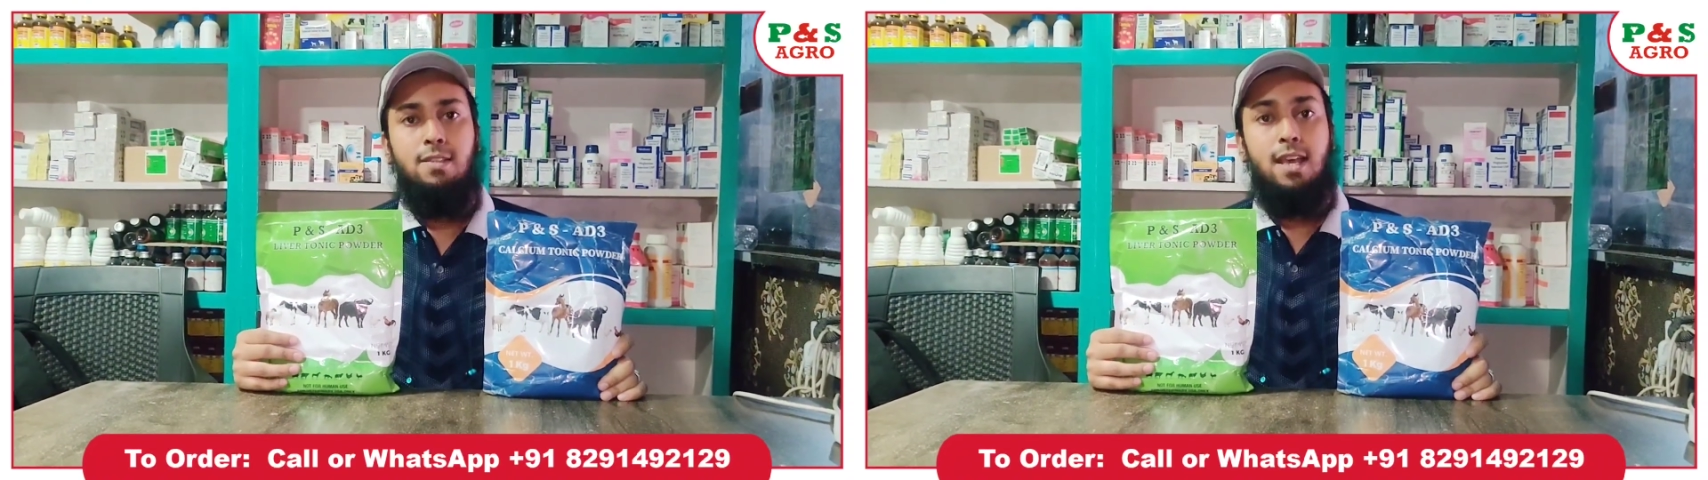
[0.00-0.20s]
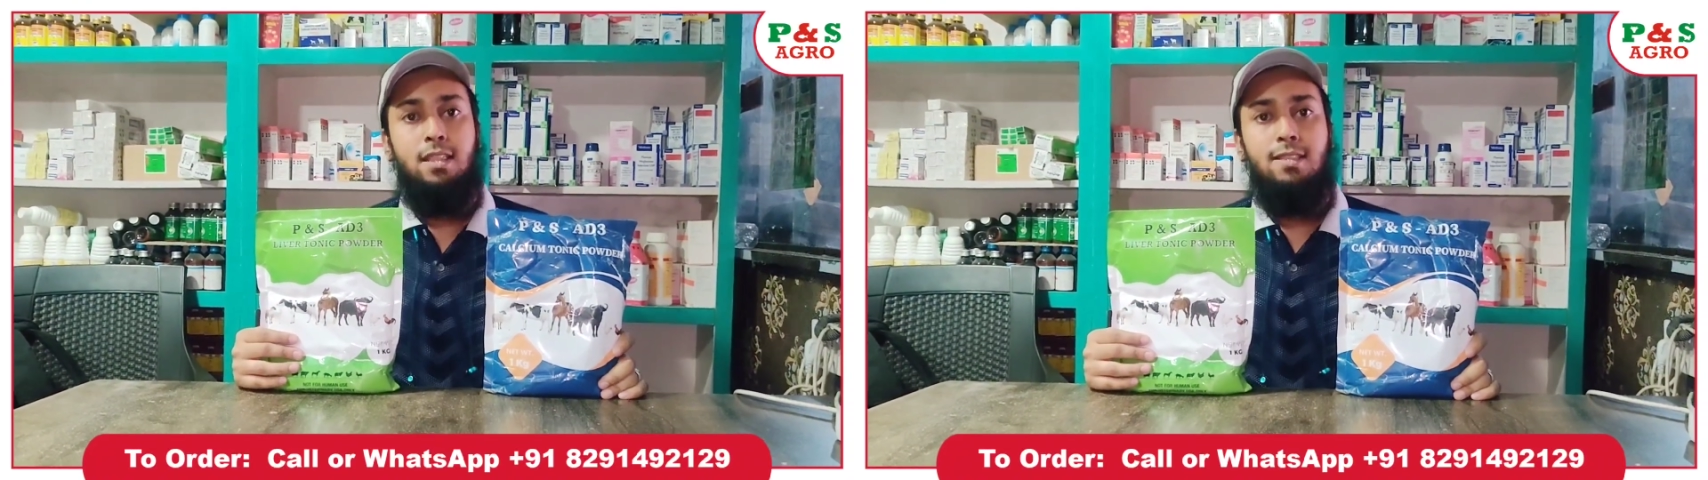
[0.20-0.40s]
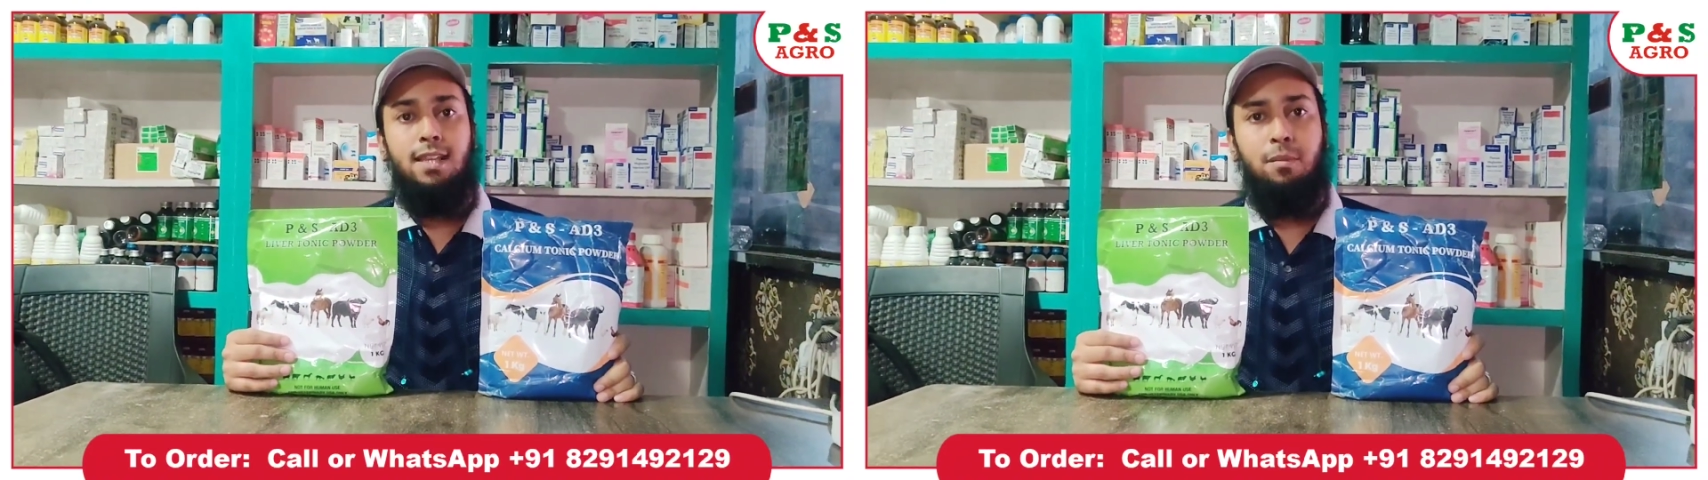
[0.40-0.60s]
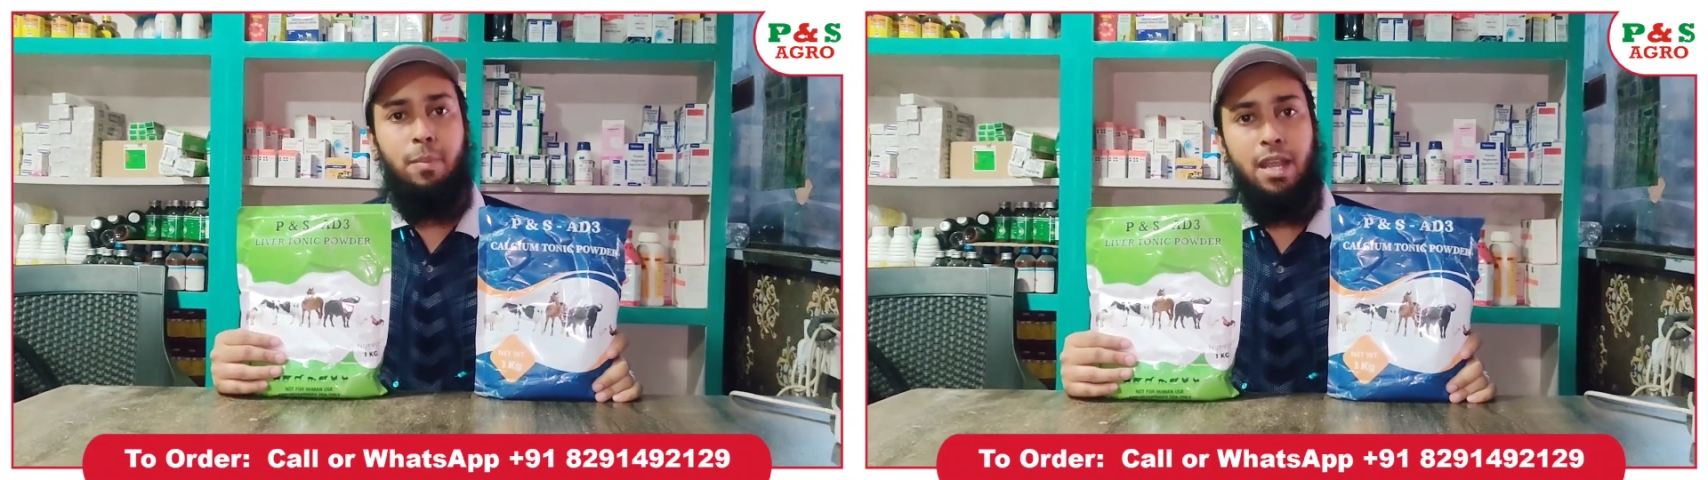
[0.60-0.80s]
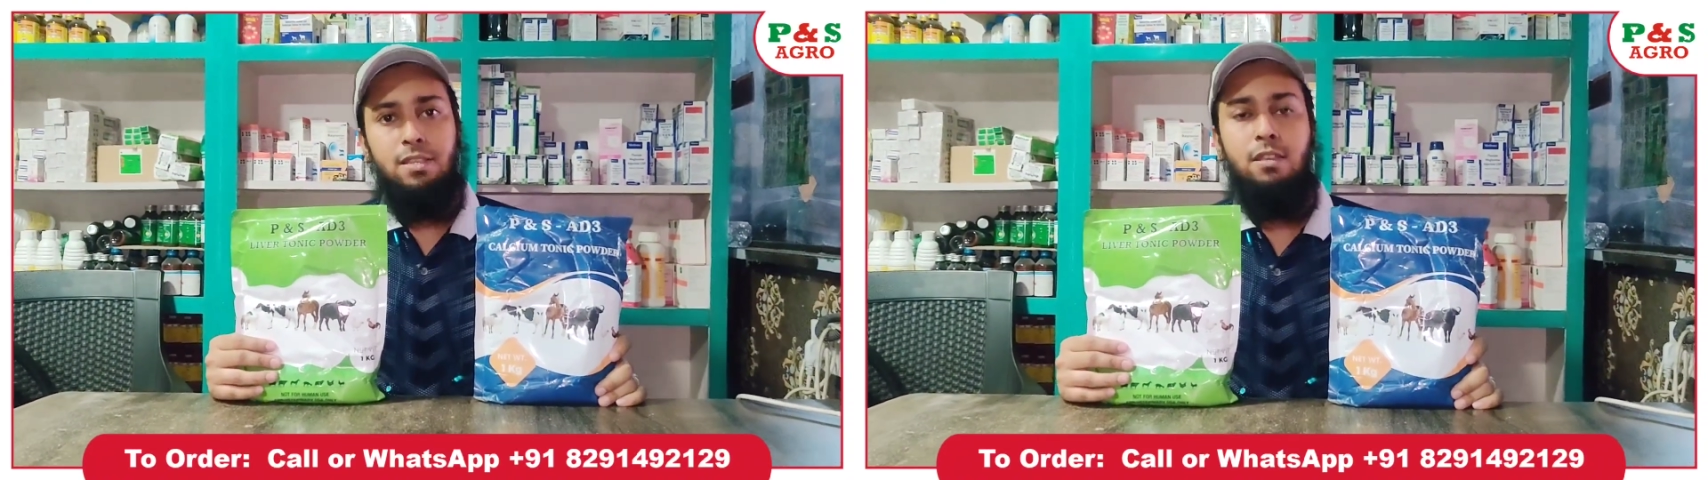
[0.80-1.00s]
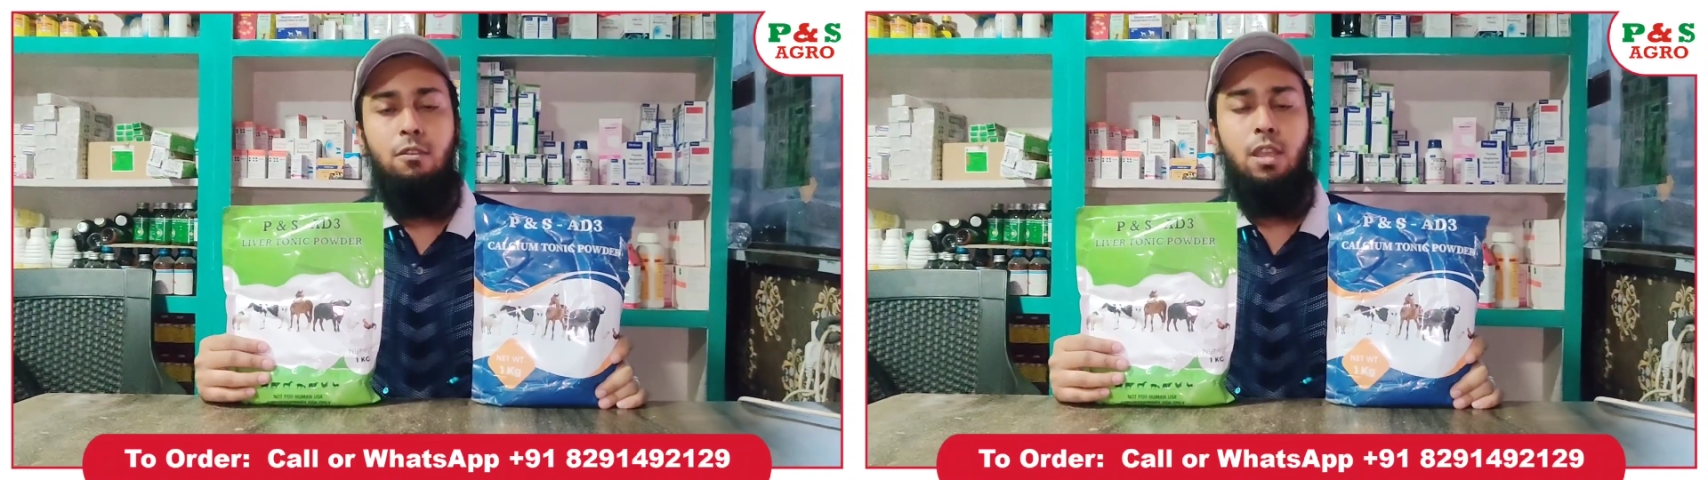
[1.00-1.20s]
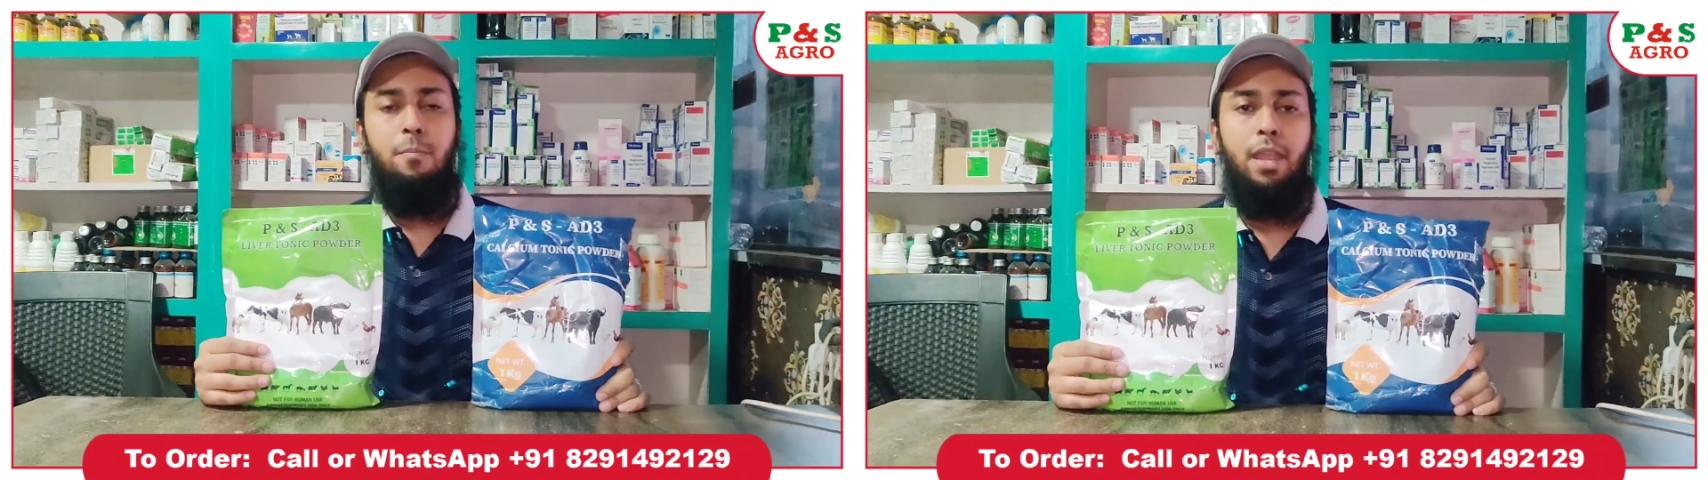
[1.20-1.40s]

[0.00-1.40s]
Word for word: साथ ही साथ पांच किलो के